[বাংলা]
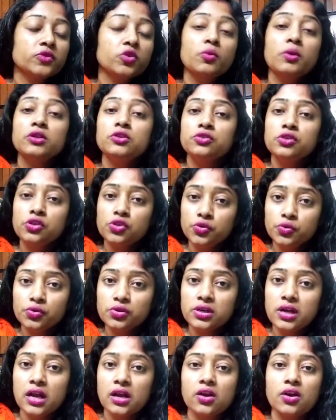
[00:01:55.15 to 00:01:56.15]
তোমার যদি
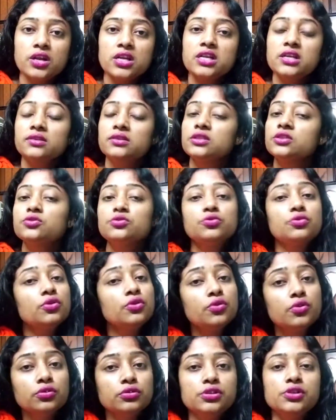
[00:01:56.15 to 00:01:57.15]
শ্যুট না করে কিন্তু
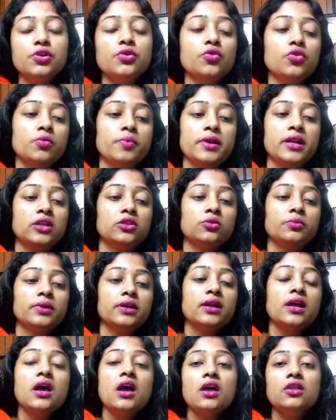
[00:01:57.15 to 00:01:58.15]
কোনো ক্ষতিও করবে না তোমার